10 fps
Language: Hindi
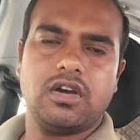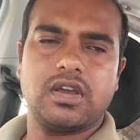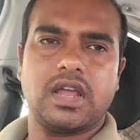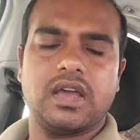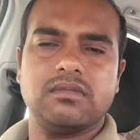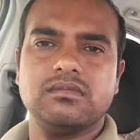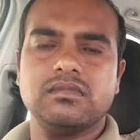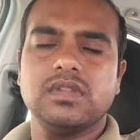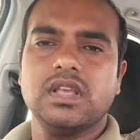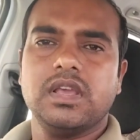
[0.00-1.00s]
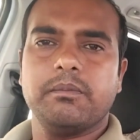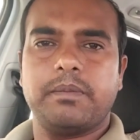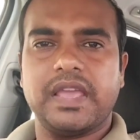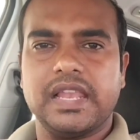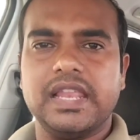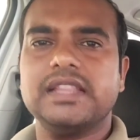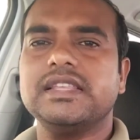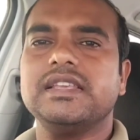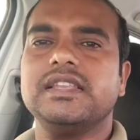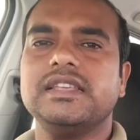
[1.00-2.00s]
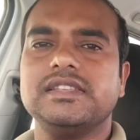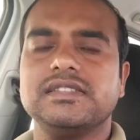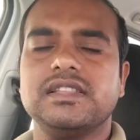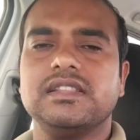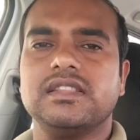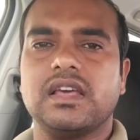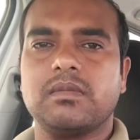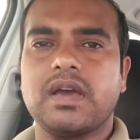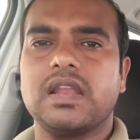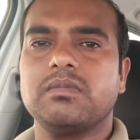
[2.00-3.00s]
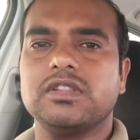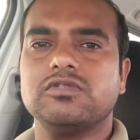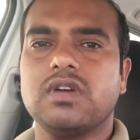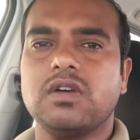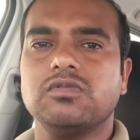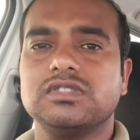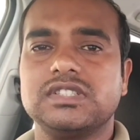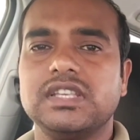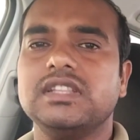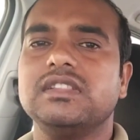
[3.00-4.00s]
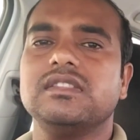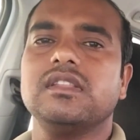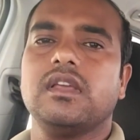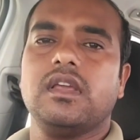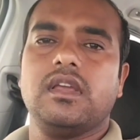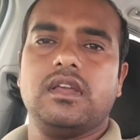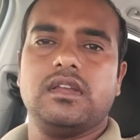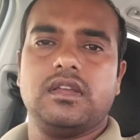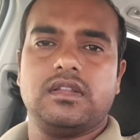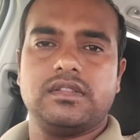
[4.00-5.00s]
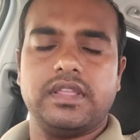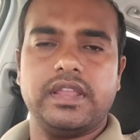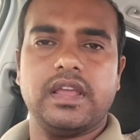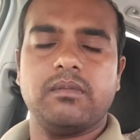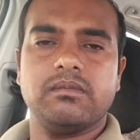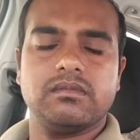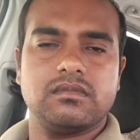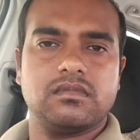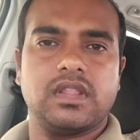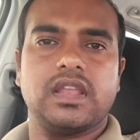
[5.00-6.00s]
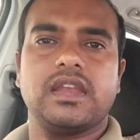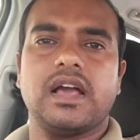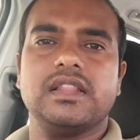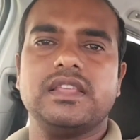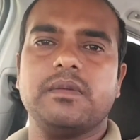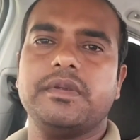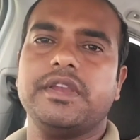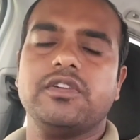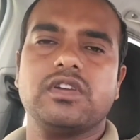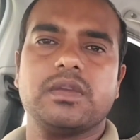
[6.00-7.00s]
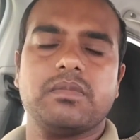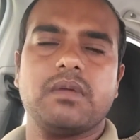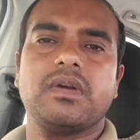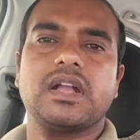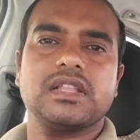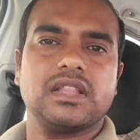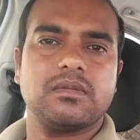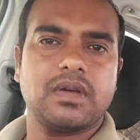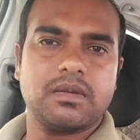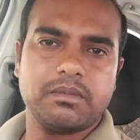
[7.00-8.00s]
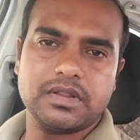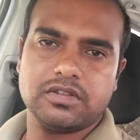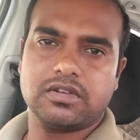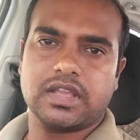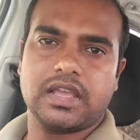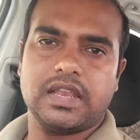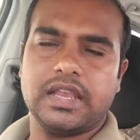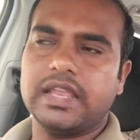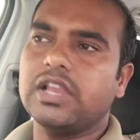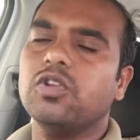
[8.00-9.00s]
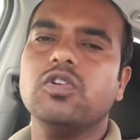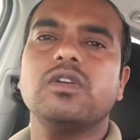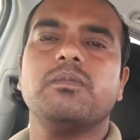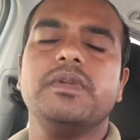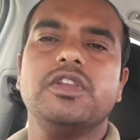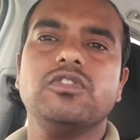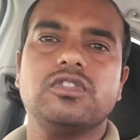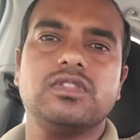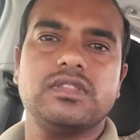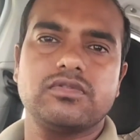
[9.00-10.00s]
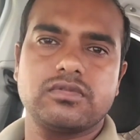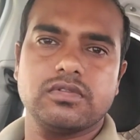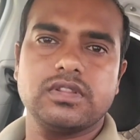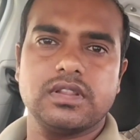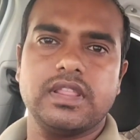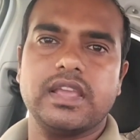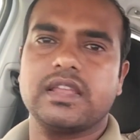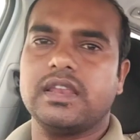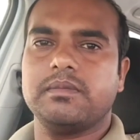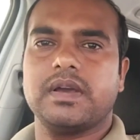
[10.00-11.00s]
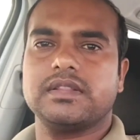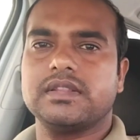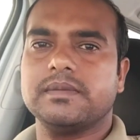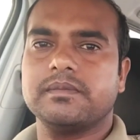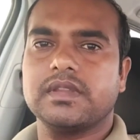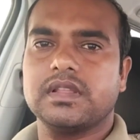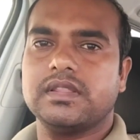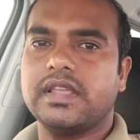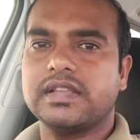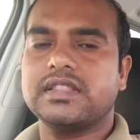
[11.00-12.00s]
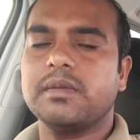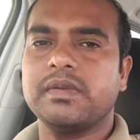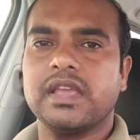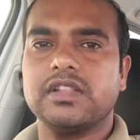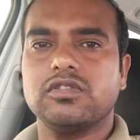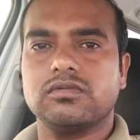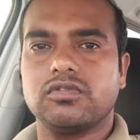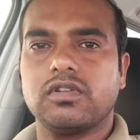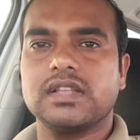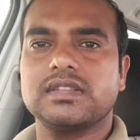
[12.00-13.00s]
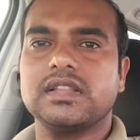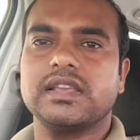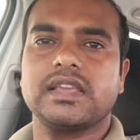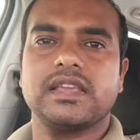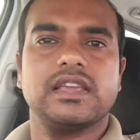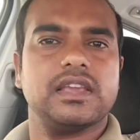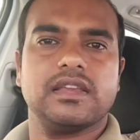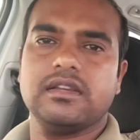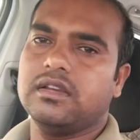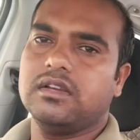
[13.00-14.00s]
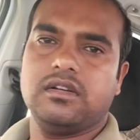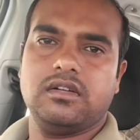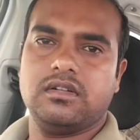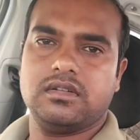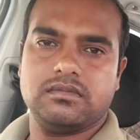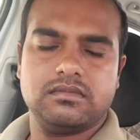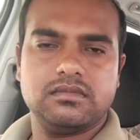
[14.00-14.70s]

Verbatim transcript: और हम पहले दिन ही जिस दिन दरबार बंद हुआ उसी दिन हमने डाल दिया वीडियो कि बाबा का दरबार बंद हो गया लेकिन लोग वीडियो शुद्ध देख नहीं पाते देखते भी हैं तो थोड़ा सा देखेंगे और